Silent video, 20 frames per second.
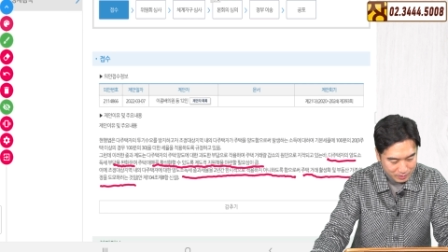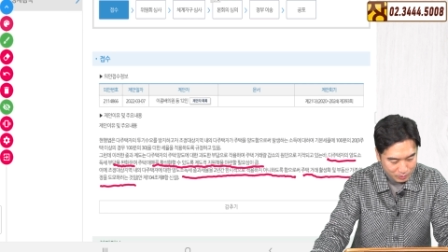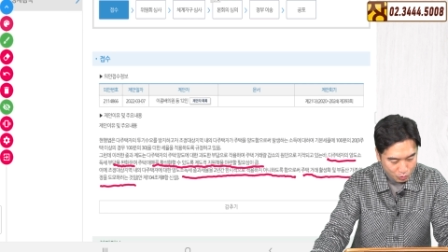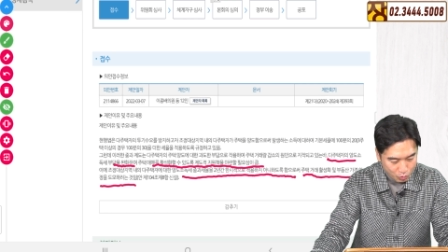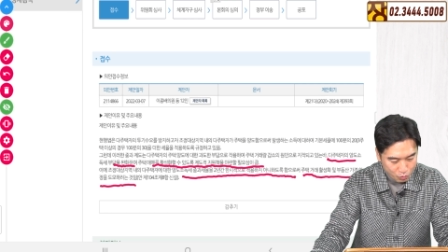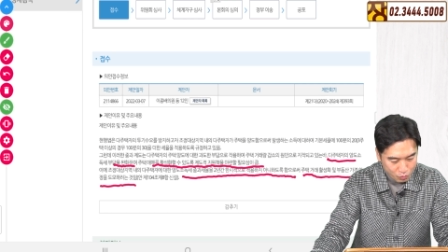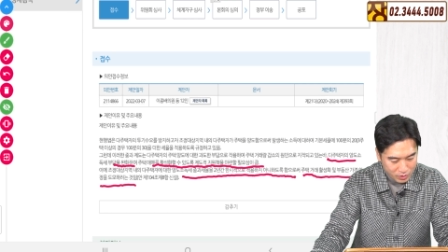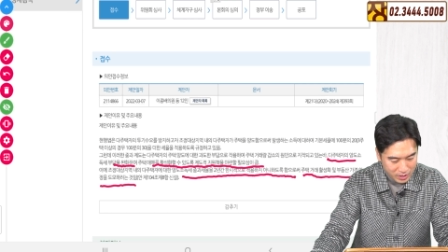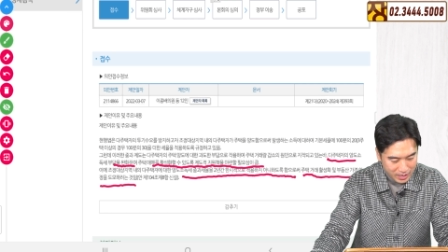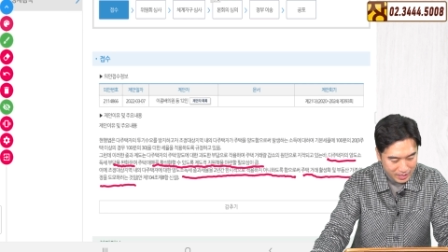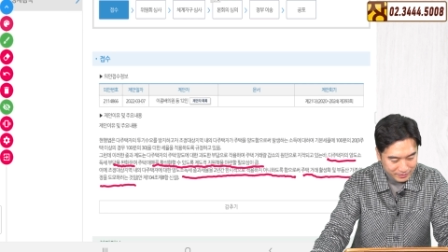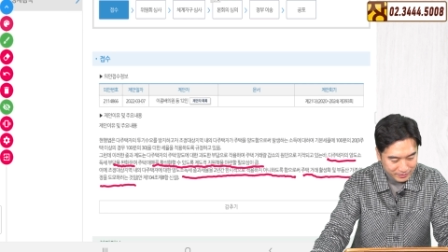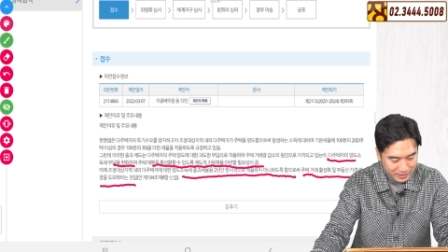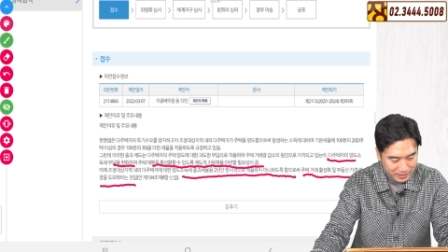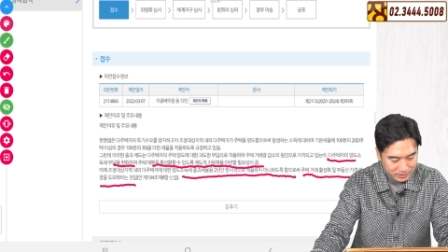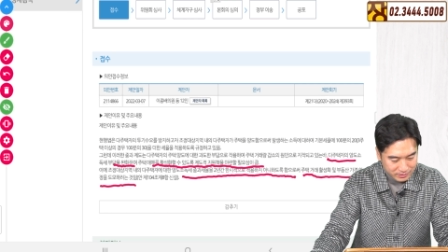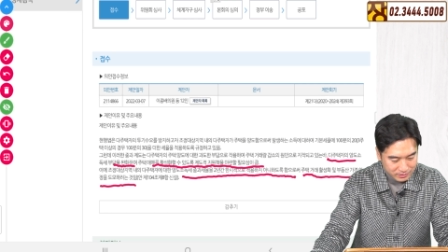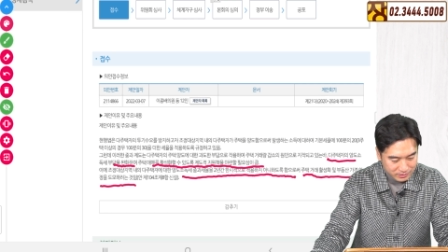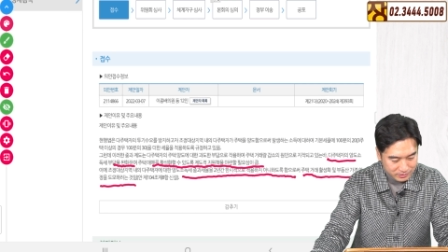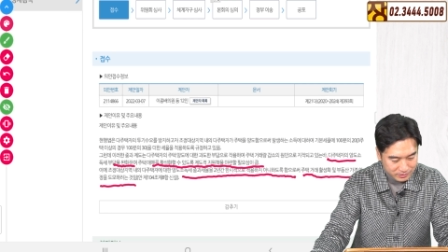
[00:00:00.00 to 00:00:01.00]
통과
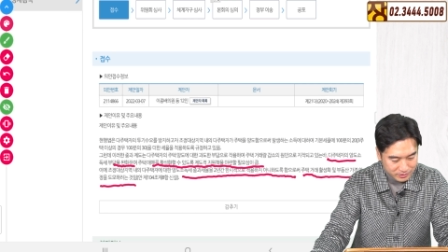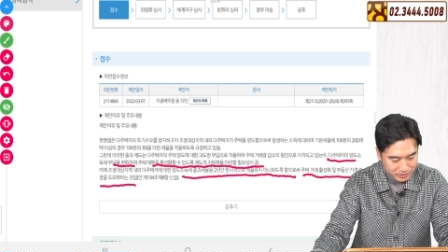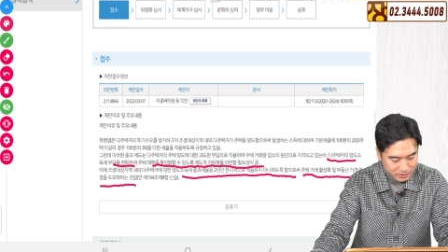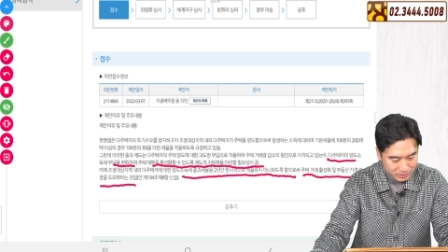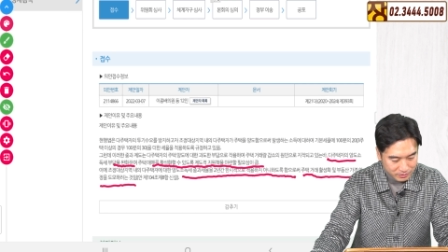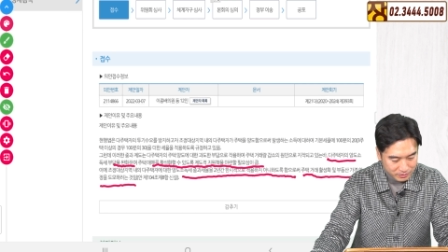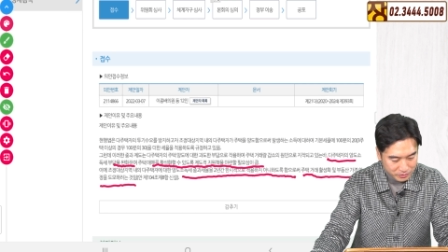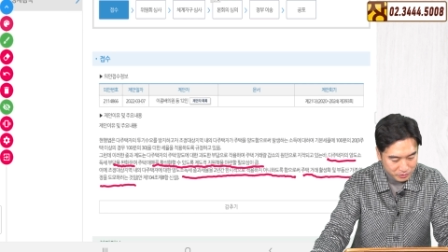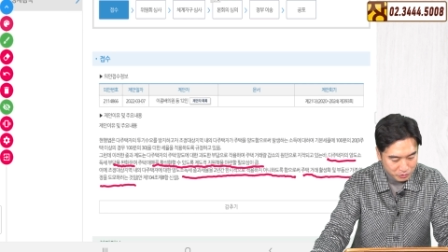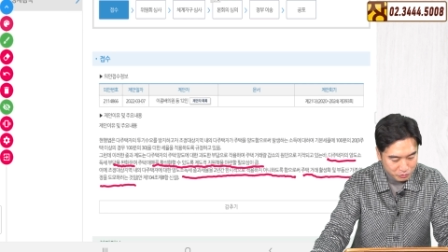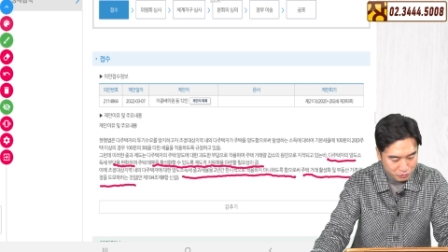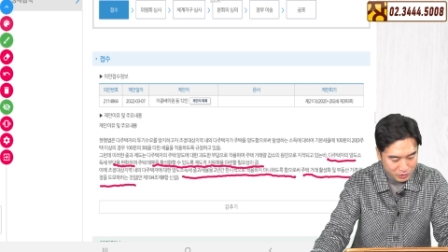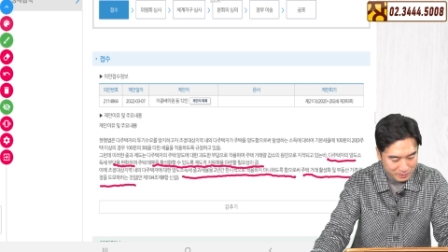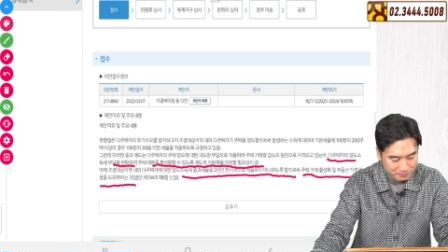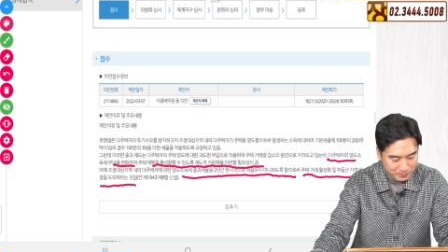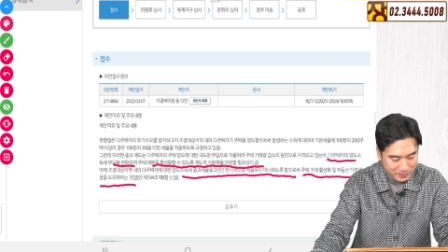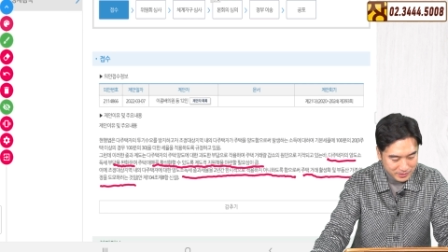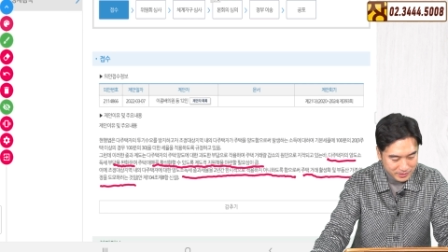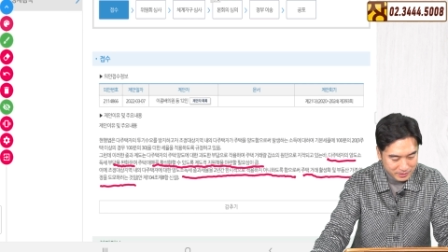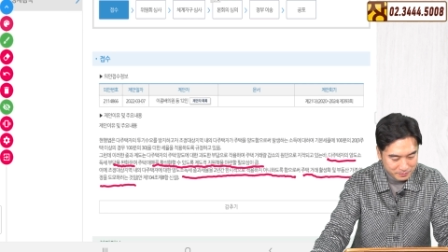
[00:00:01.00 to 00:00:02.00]
안될듯이요 현우
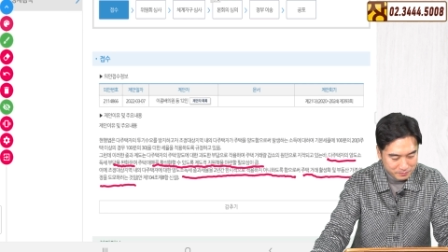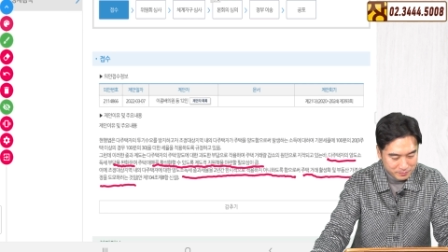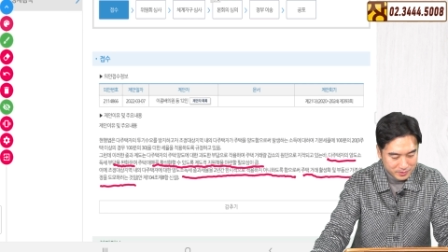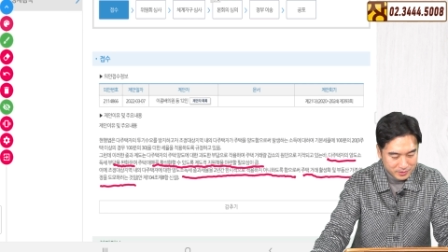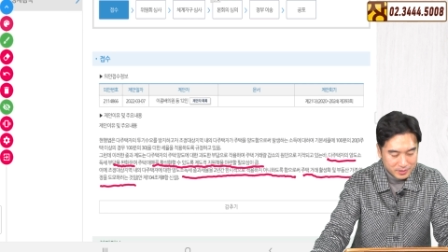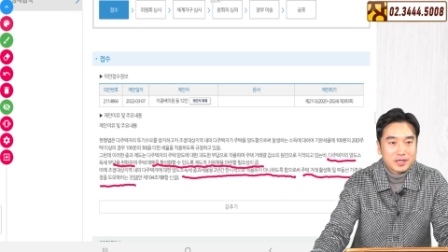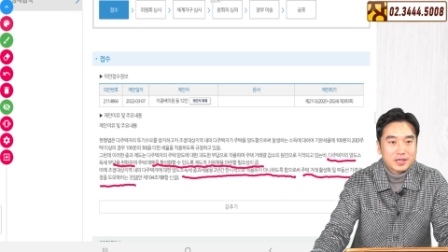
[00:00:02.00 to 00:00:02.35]
아빠님,